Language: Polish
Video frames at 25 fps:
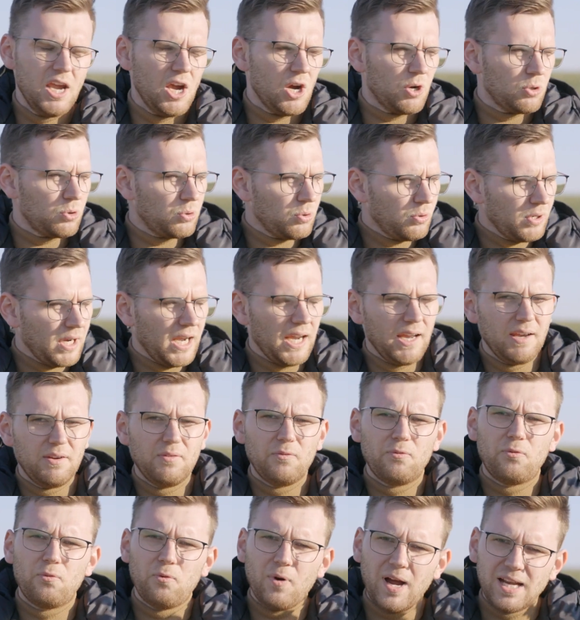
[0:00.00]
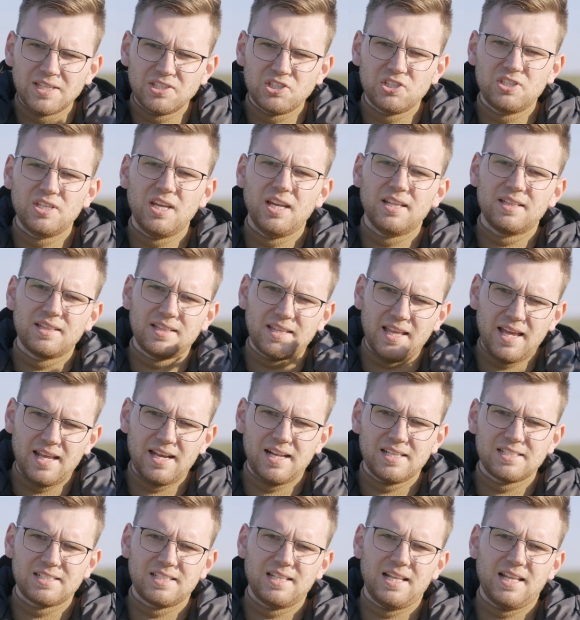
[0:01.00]
które właśnie
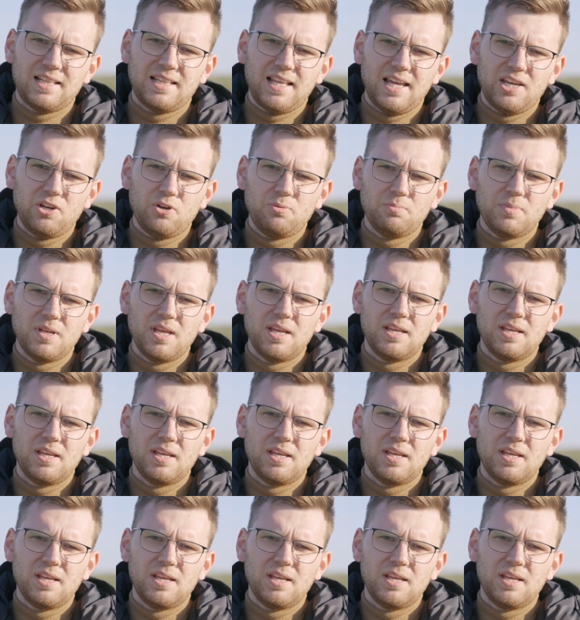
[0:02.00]
teraz latają.